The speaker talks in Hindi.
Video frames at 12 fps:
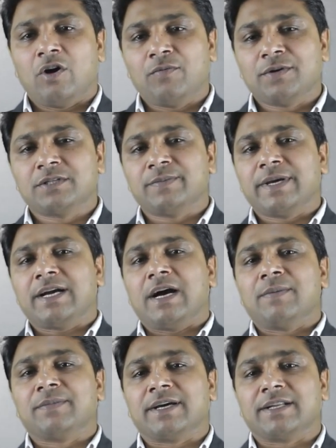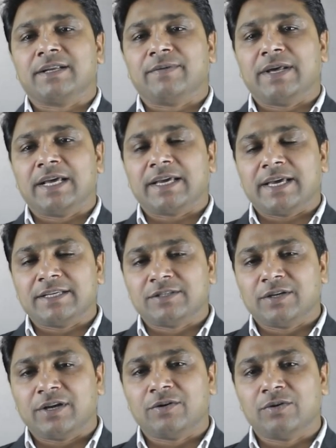ऑफिस में काम करने वाला
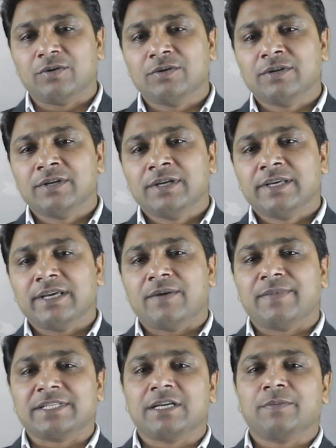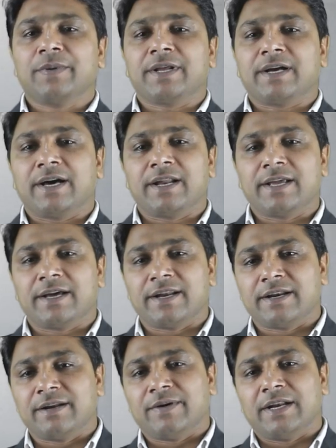कैशियर हो या मशीन पर कार्य
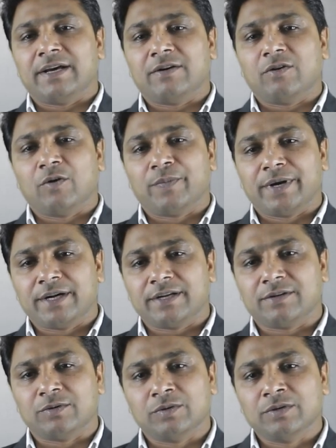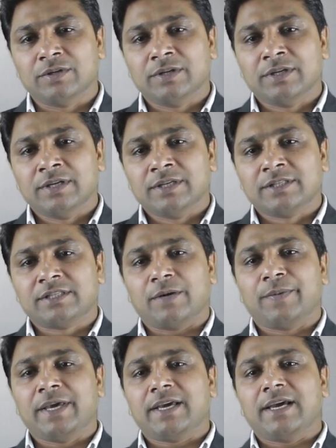करने वाला ऑपरेटर हो
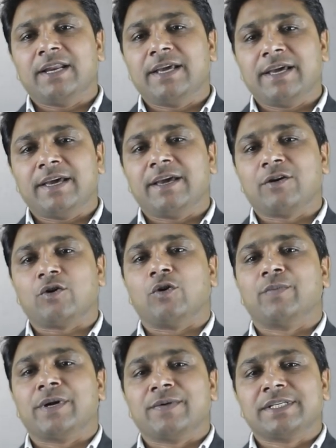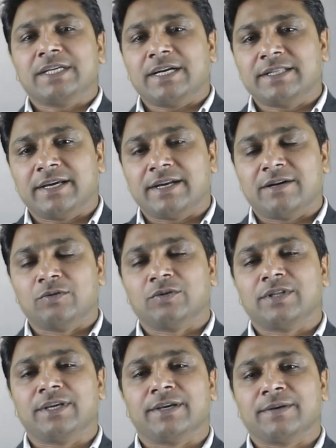सभी के लिए एक कॉमन विचारधारा
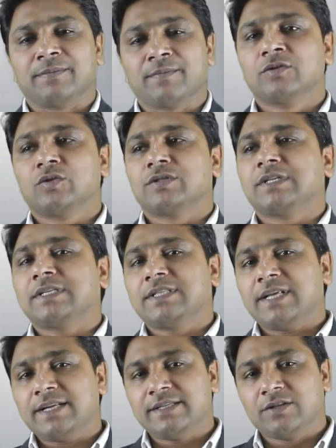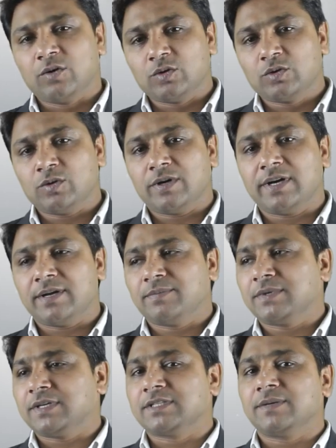होती है सो जिस तरह से दोस्तों अगर
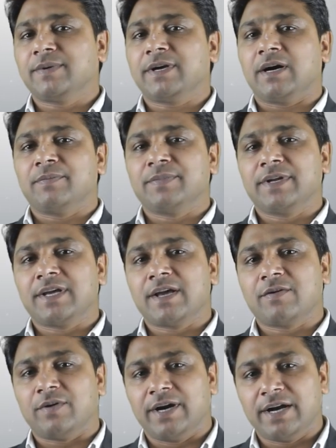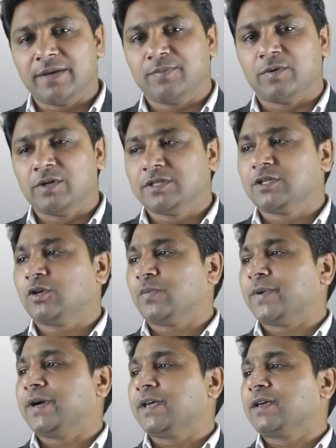हम किसी भी कंपनी की क्वालिटी पॉलिसी को
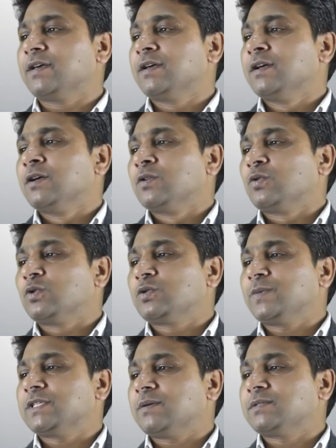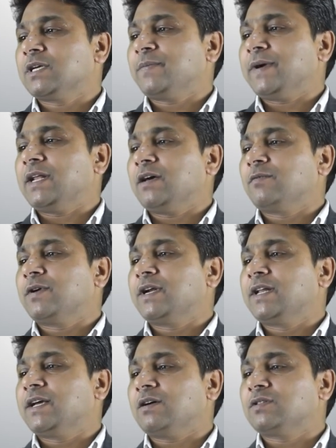पढ़ें तो उसमें सबसे पहला वर्ड
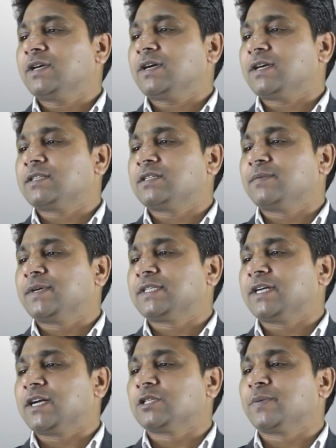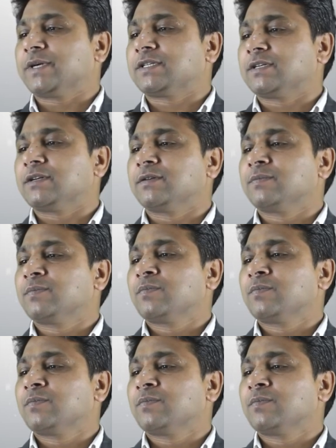लिखा होता है कस्टमर सेटिस्फेक्शन